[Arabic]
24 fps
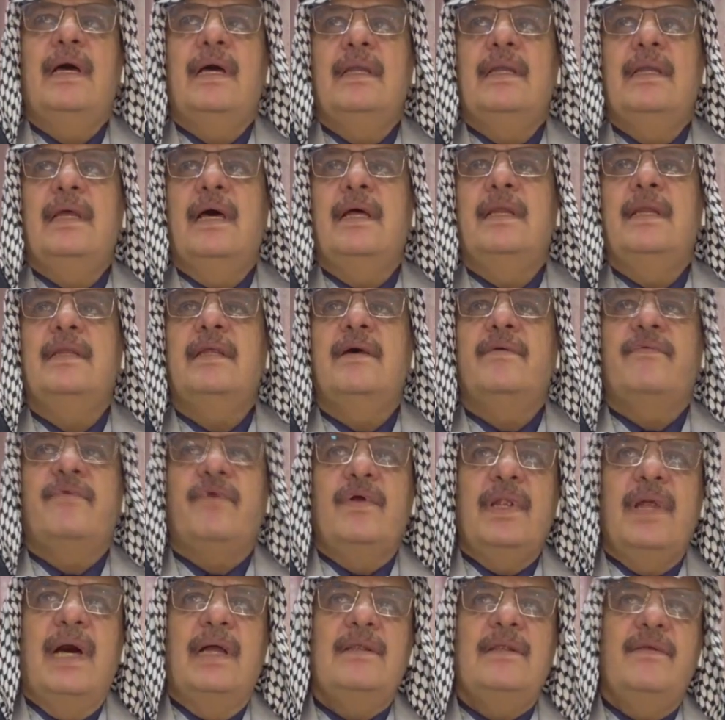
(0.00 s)
لأن
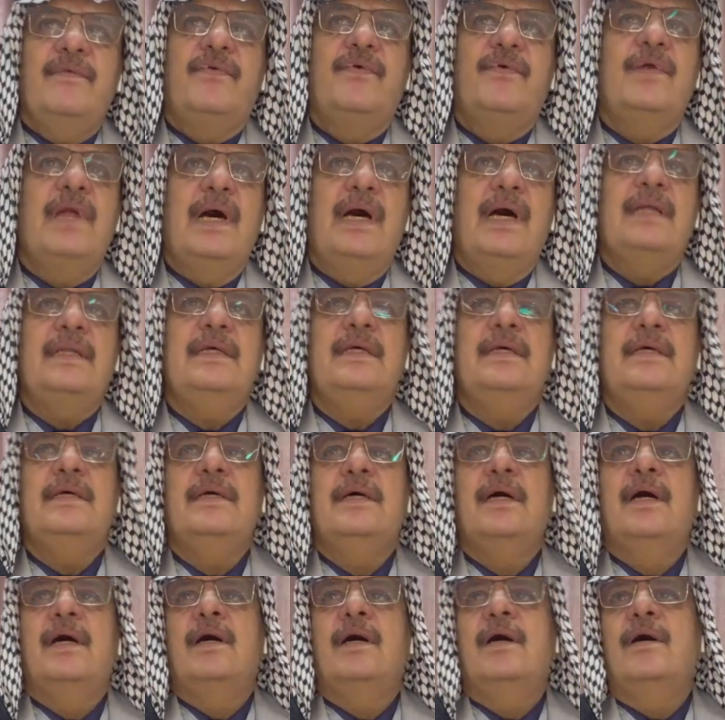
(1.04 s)
فلان الفلاني
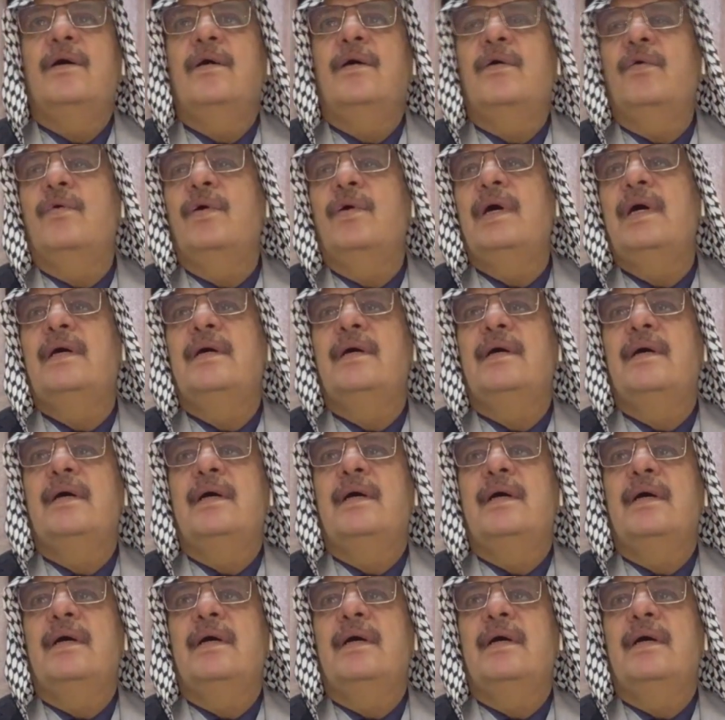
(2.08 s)
هو